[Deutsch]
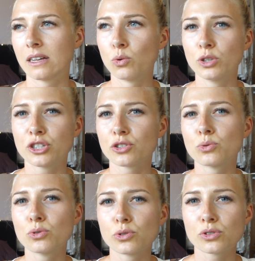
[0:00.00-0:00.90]
gute
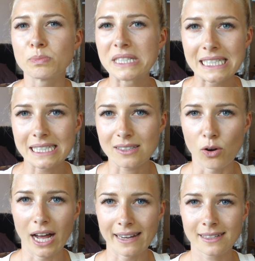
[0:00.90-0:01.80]
Studios bieten das
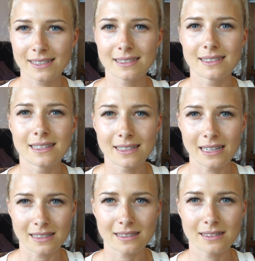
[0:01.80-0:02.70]
auch an, dass sie dir einen
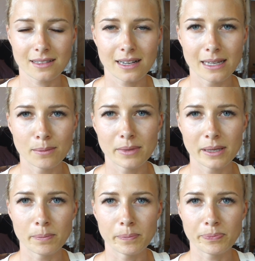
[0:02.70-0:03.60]
Testkleben
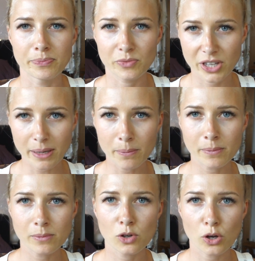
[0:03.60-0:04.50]
eben
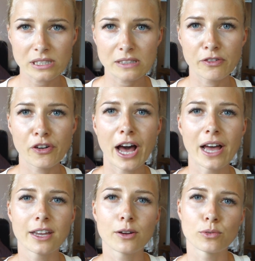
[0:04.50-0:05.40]
geben,
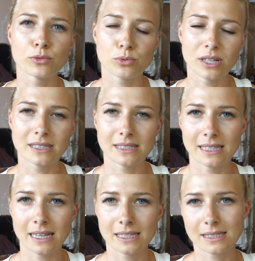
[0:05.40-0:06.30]
kostenfrei und du dann
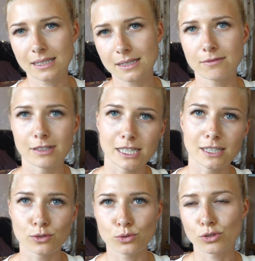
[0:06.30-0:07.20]
sehen kannst,
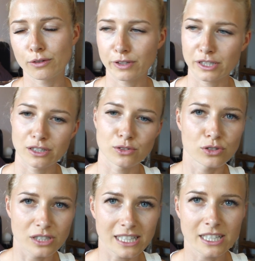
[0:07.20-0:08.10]
verträgst du es oder verträgst du
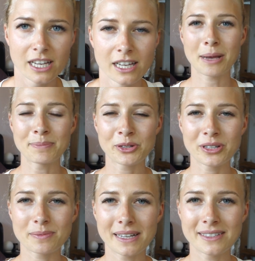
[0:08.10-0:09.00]
es nicht. Schreibt mir doch
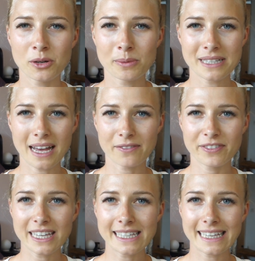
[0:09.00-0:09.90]
jetzt mal in die Kommentare,
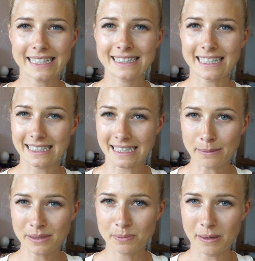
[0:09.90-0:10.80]
wie ihr jetzt das
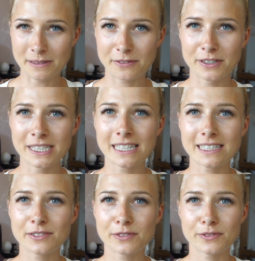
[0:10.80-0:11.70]
Ergebnis bei mir
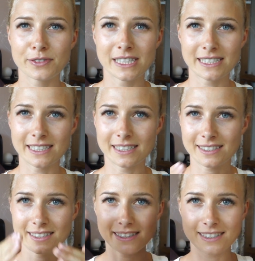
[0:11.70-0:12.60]
findet. Findet ihr,
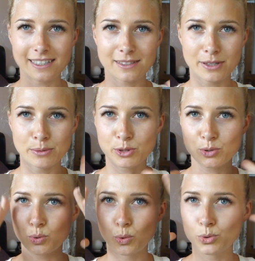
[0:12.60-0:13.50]
es sieht jetzt, wenn ihr
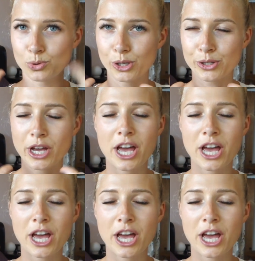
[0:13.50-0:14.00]
mich so seht,